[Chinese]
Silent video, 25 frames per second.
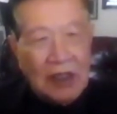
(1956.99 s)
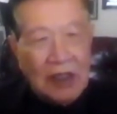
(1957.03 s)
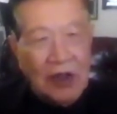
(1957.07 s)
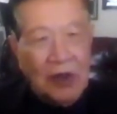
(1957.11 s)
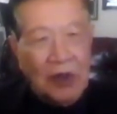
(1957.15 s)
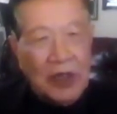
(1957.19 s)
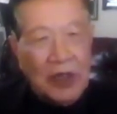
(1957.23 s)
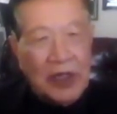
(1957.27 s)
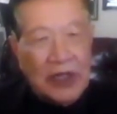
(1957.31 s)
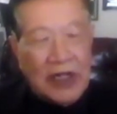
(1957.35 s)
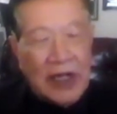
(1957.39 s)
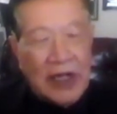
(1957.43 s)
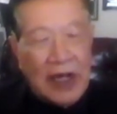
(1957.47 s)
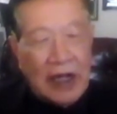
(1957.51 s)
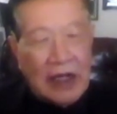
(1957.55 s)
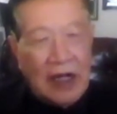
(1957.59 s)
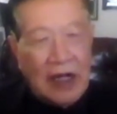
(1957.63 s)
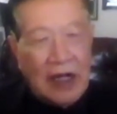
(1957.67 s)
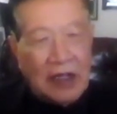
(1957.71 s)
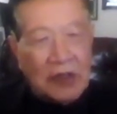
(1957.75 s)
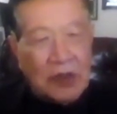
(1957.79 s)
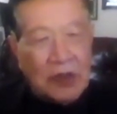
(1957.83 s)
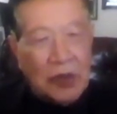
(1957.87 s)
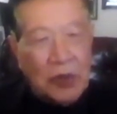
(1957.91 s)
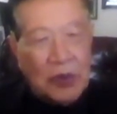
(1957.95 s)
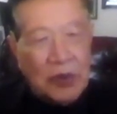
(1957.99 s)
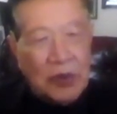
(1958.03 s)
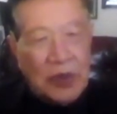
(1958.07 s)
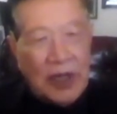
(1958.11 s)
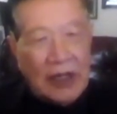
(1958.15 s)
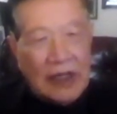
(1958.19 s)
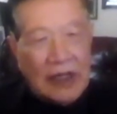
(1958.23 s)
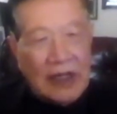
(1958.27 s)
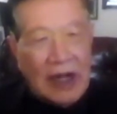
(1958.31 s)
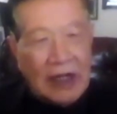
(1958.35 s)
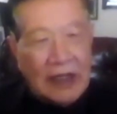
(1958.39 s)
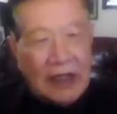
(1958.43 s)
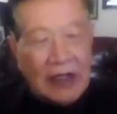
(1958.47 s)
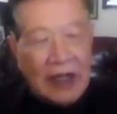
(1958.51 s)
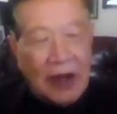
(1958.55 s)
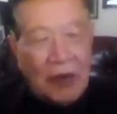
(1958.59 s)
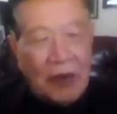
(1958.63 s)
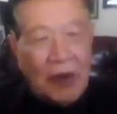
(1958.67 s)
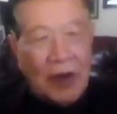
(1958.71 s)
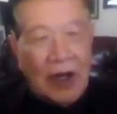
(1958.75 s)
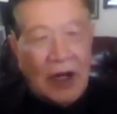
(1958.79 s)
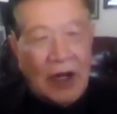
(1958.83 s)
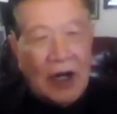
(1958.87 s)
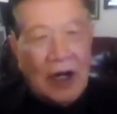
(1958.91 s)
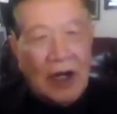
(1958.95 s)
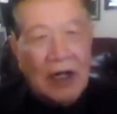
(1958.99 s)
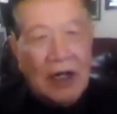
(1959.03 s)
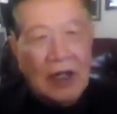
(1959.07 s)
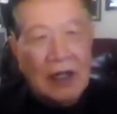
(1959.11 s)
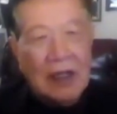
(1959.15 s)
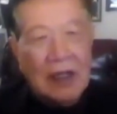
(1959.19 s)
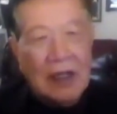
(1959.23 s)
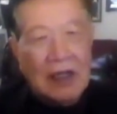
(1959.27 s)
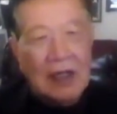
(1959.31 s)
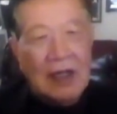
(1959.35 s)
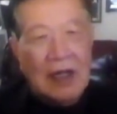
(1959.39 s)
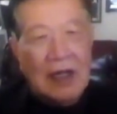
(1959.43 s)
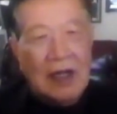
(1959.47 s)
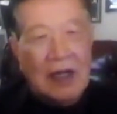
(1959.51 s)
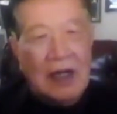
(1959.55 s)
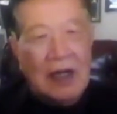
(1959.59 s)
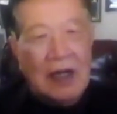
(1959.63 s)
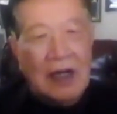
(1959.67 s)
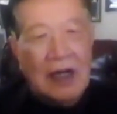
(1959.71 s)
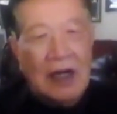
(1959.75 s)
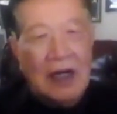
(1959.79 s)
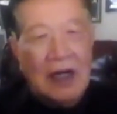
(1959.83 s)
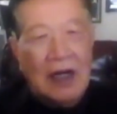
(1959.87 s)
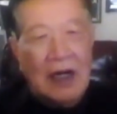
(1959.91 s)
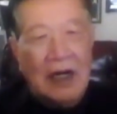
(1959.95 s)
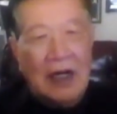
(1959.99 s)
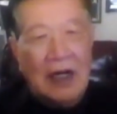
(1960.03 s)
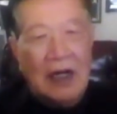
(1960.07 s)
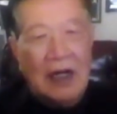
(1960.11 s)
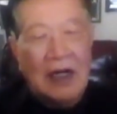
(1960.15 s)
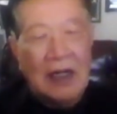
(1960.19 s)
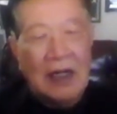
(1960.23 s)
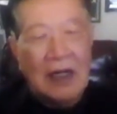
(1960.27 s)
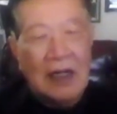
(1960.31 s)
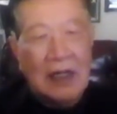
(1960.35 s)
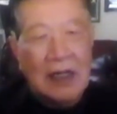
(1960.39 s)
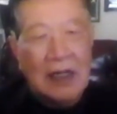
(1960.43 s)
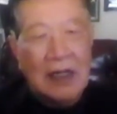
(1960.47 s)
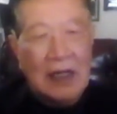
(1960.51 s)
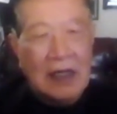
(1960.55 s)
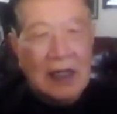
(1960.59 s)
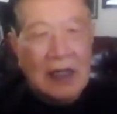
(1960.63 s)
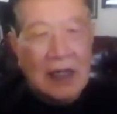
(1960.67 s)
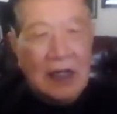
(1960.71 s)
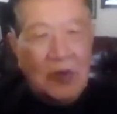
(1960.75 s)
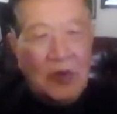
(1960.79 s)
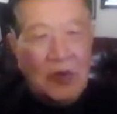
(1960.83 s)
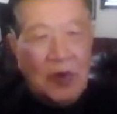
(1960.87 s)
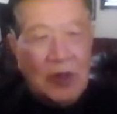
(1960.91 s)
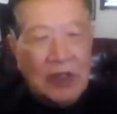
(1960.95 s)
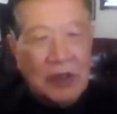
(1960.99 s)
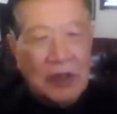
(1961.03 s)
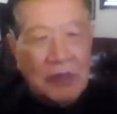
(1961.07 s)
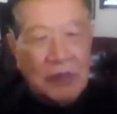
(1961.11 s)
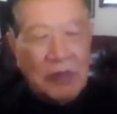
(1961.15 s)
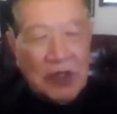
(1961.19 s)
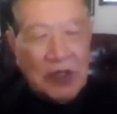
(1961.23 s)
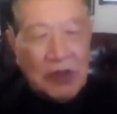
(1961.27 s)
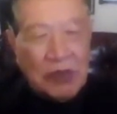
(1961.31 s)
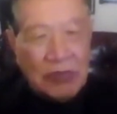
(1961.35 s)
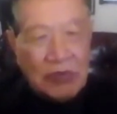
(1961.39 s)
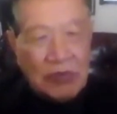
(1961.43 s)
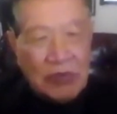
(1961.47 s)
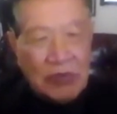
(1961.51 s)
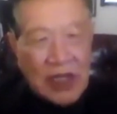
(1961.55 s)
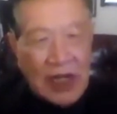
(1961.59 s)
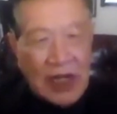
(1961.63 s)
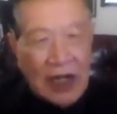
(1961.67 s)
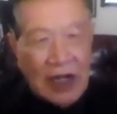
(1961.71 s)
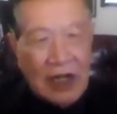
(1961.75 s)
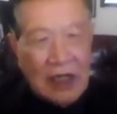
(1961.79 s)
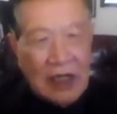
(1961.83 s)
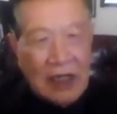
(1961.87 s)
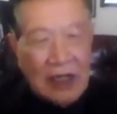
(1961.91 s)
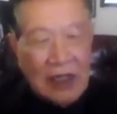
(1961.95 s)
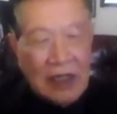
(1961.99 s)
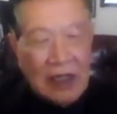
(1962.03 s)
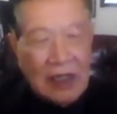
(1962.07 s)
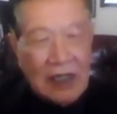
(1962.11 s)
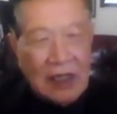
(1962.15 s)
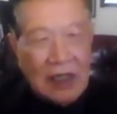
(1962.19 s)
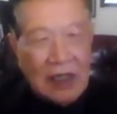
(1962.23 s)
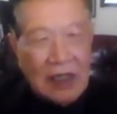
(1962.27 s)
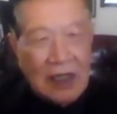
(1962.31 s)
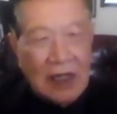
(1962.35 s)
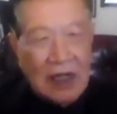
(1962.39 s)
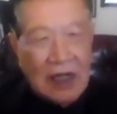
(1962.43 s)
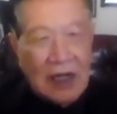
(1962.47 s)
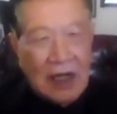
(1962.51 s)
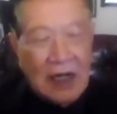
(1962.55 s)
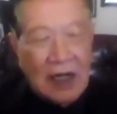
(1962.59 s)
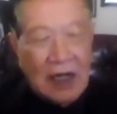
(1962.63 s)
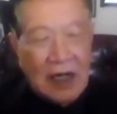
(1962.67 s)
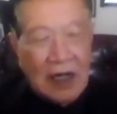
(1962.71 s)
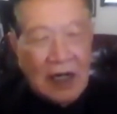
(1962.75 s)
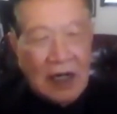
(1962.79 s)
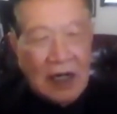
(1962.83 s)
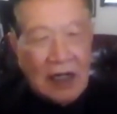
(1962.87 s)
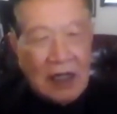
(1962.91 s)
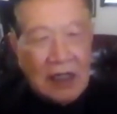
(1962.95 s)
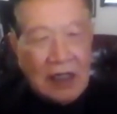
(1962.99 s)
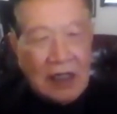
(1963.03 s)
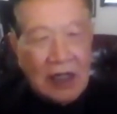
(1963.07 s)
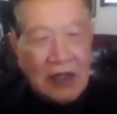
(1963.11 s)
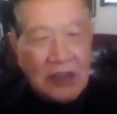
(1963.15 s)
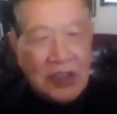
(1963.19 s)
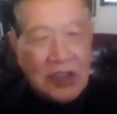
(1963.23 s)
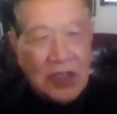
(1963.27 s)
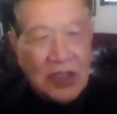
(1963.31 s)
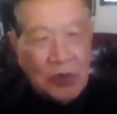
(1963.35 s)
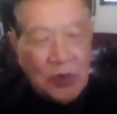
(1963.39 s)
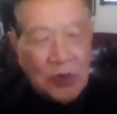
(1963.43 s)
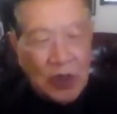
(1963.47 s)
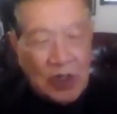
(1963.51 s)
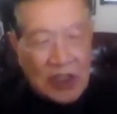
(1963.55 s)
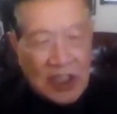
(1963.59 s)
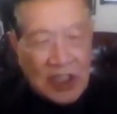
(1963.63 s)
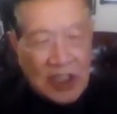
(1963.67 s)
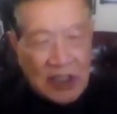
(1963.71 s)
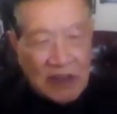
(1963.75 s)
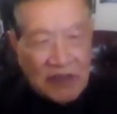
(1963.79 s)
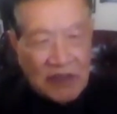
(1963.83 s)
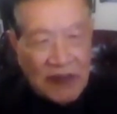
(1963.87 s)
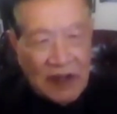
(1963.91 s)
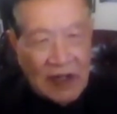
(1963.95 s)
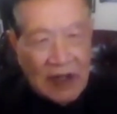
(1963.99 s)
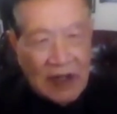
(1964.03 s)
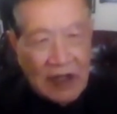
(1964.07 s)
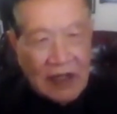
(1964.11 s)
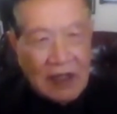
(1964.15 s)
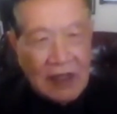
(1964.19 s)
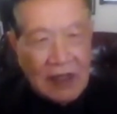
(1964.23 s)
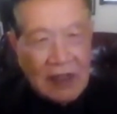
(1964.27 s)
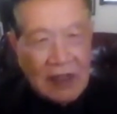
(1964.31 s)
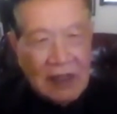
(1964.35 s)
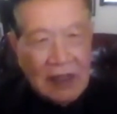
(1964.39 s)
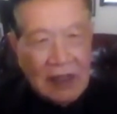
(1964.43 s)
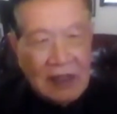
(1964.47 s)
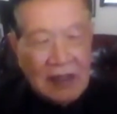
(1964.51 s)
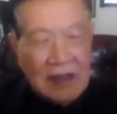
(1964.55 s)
有一天他突然打电话，呃，跟我的秘书讲，呃，要请我吃饭。